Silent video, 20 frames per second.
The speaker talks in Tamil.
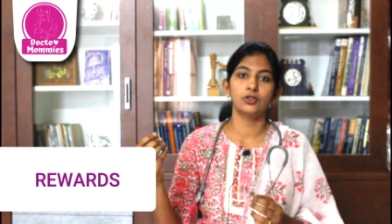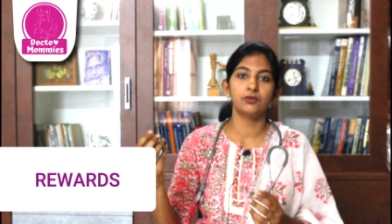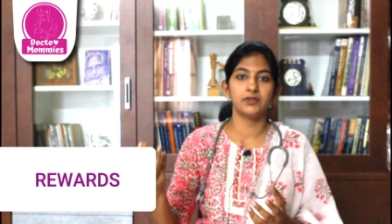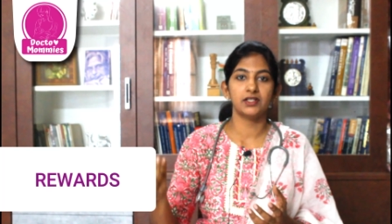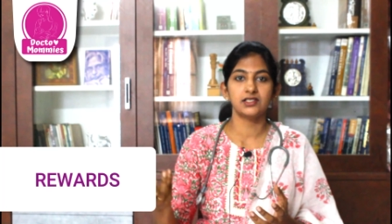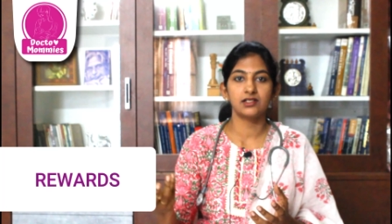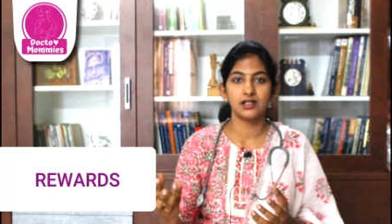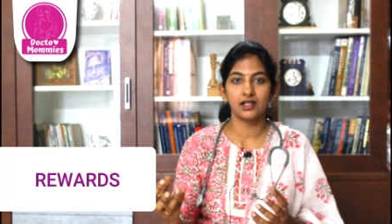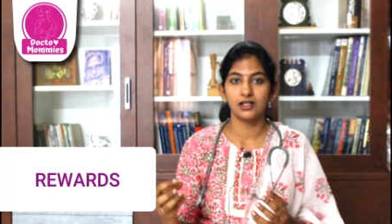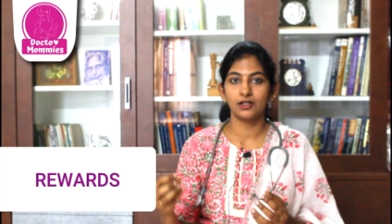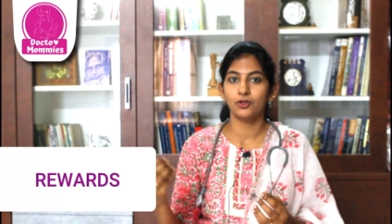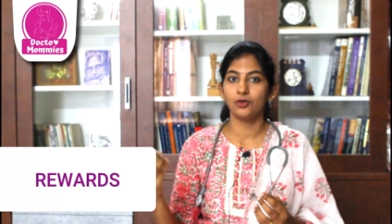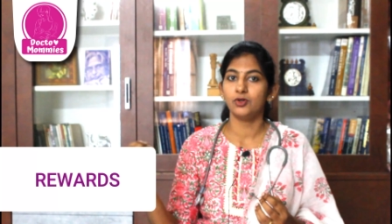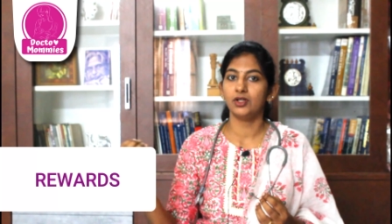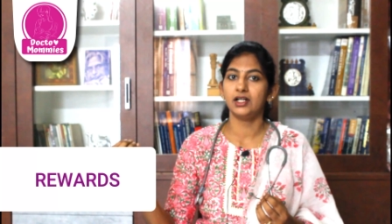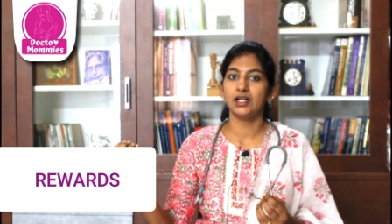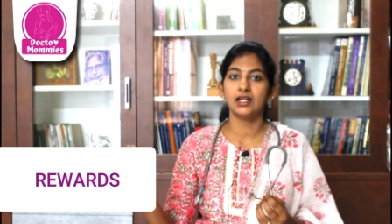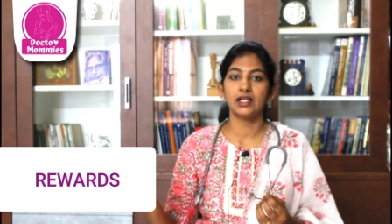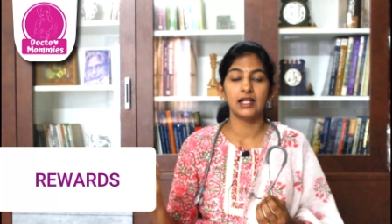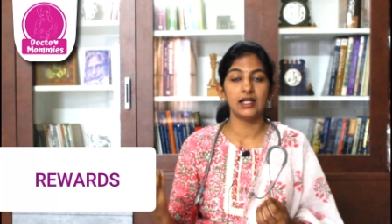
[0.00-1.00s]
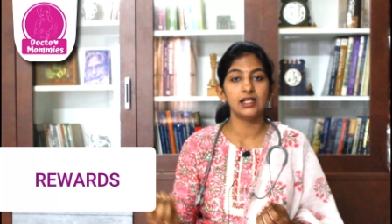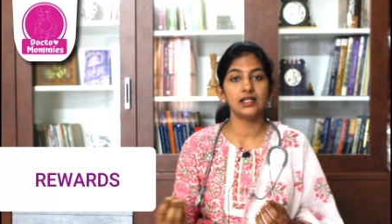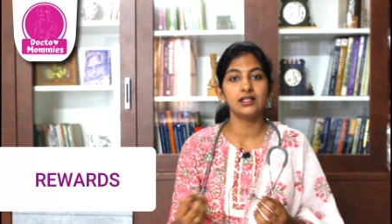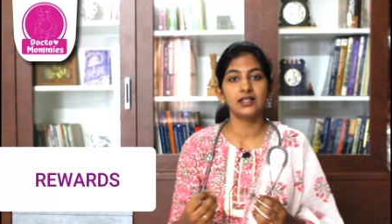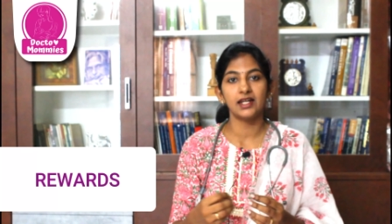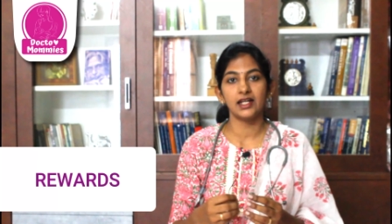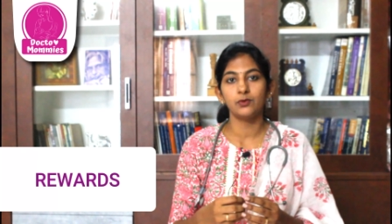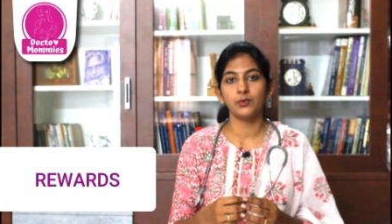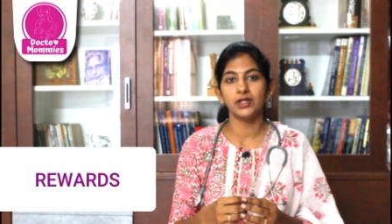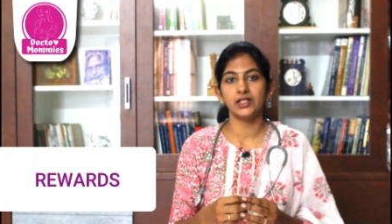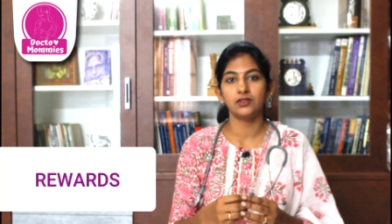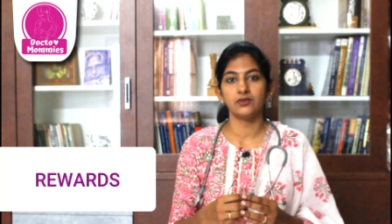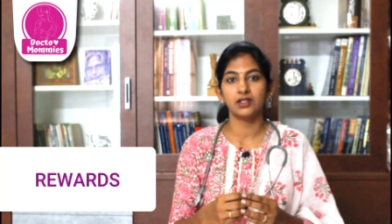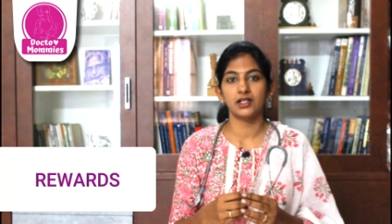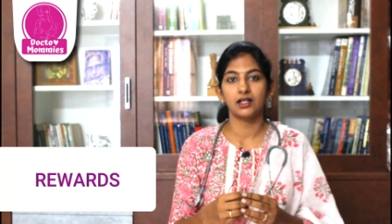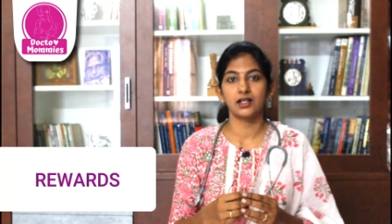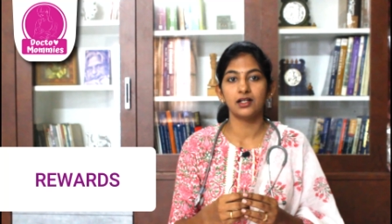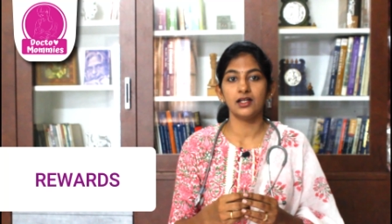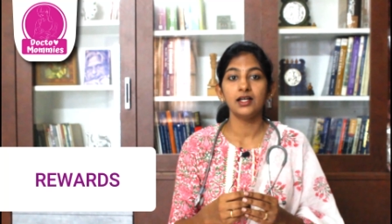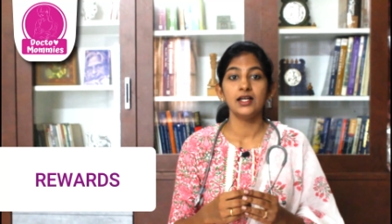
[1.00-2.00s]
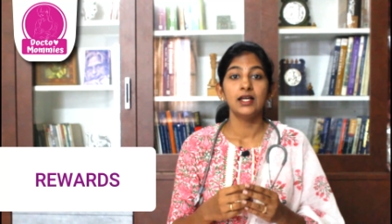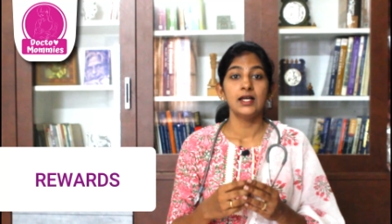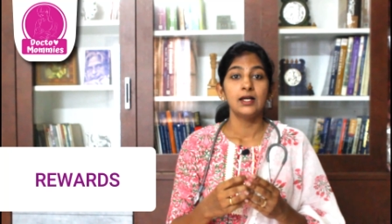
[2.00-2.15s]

ஒரு ஃபஸ்ட் ரேங்கோ இல்லைனா நல்ல கிரேட் வாங்கிட்டு வராங்கன்னா